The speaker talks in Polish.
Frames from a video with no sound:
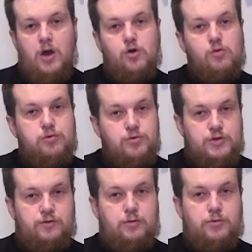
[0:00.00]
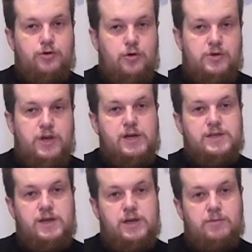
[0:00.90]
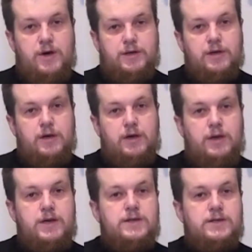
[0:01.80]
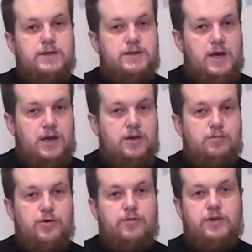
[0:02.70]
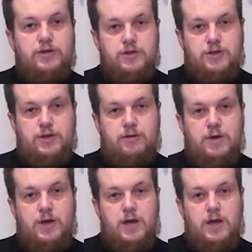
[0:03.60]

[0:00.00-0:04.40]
Ubóstwo, podobnie jak celibat, jest znakiem profetycznym,